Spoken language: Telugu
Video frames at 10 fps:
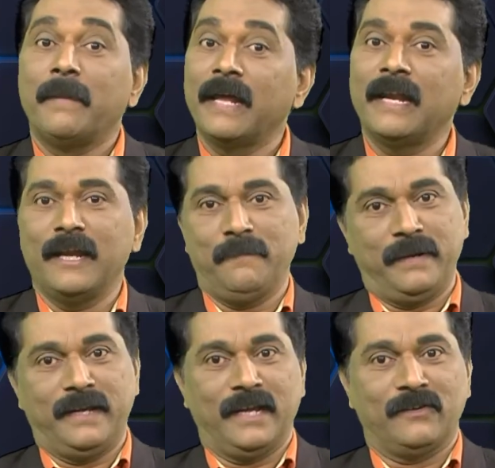పేర్లనే
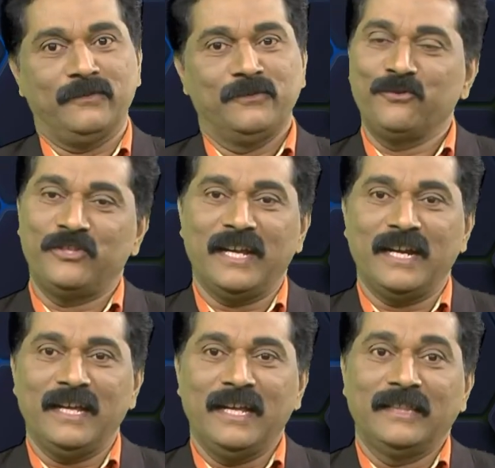పెట్టారు
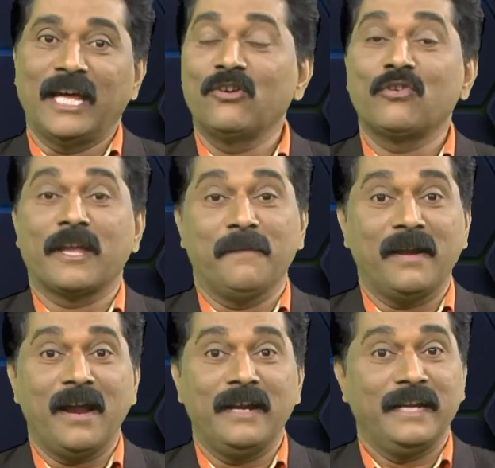చూసారా తనకు
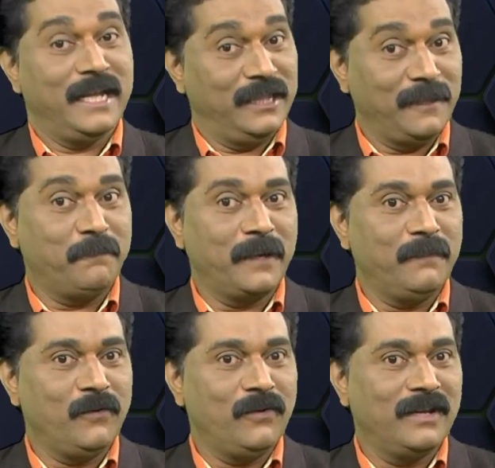కెమెరా అంటే ఎంత
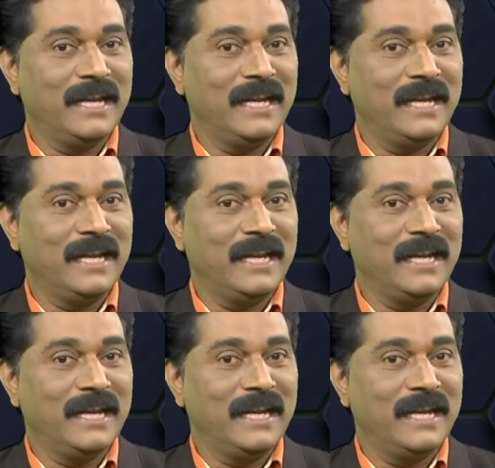ప్రేమో